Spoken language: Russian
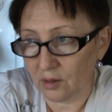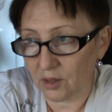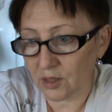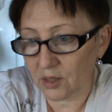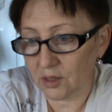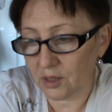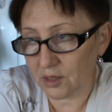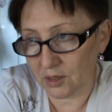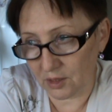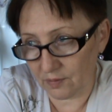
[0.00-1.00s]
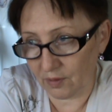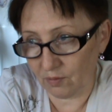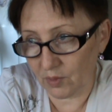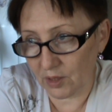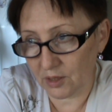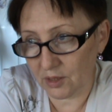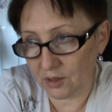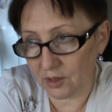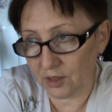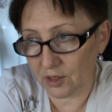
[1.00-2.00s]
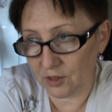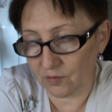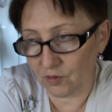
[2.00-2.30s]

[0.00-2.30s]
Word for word: Я согласна с вами, в магазинах есть